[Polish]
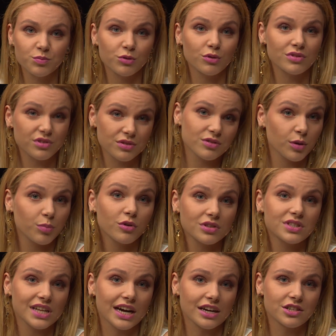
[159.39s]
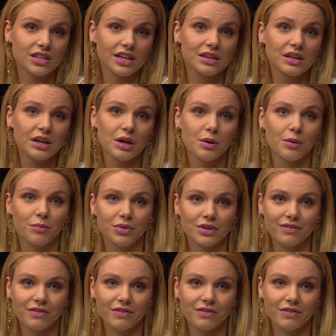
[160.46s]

było, to było straszne. Mm.